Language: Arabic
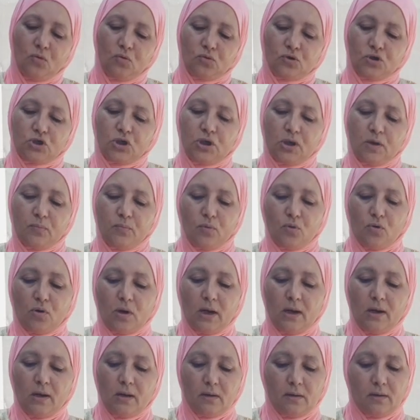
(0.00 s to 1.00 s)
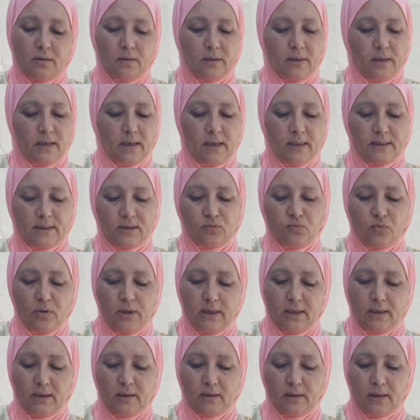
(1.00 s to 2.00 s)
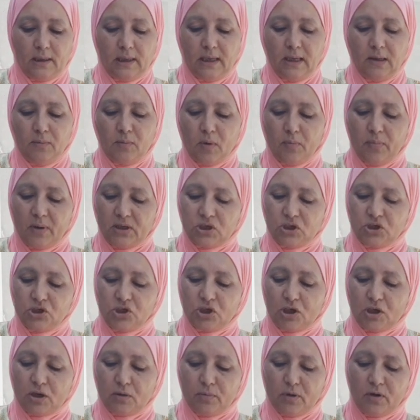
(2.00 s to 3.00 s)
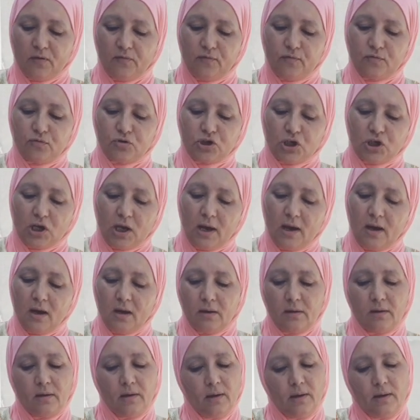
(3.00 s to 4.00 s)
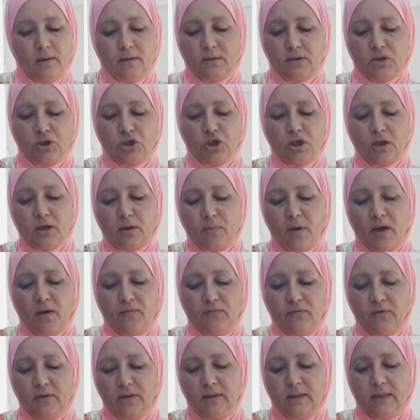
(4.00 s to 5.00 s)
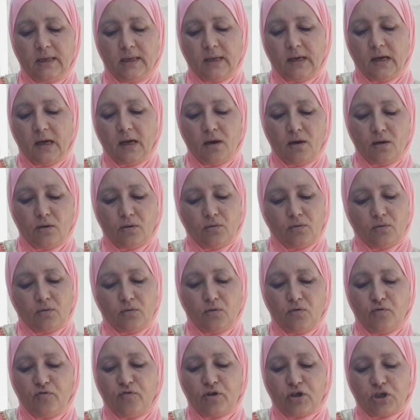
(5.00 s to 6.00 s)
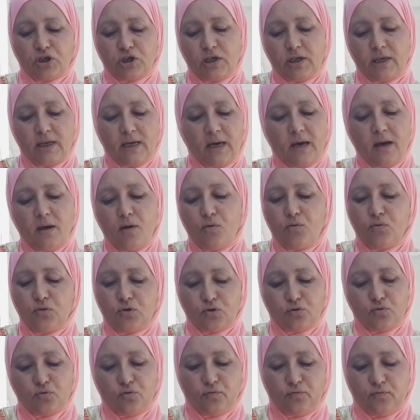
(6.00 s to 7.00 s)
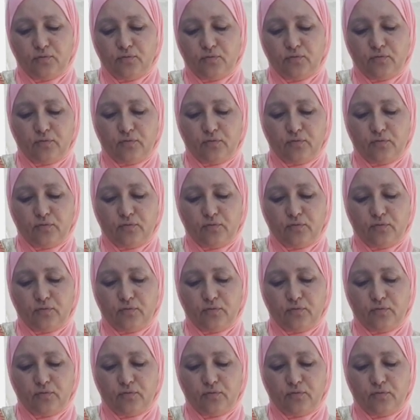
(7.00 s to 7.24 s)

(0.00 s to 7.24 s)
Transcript: وجربوها راها زوينه اللي ما بغاش تجربها في وجهها جربها في يديها وفي رجليها وتشوف